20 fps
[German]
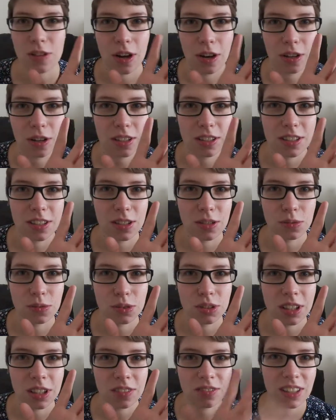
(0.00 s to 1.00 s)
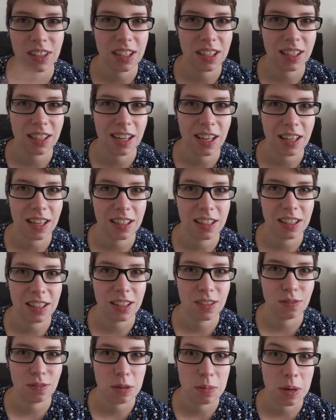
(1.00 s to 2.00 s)
auch nicht wundern, wenn der Kleine
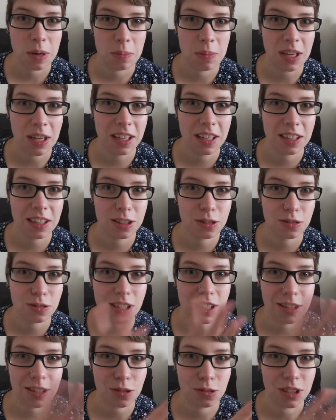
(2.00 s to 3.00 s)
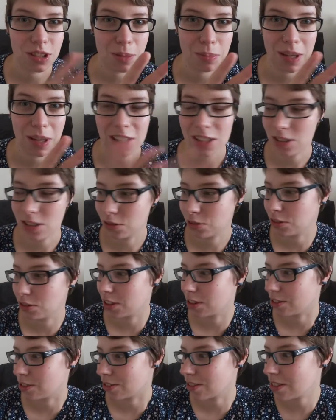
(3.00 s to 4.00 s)
irgendwie mal meckert oder ich unterbreche
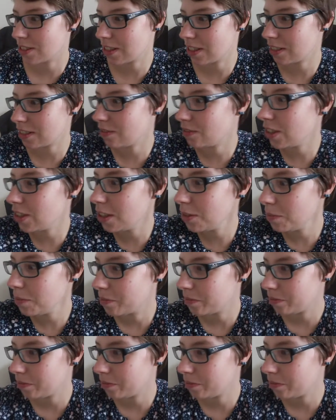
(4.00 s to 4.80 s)
oder sonst irgendwie.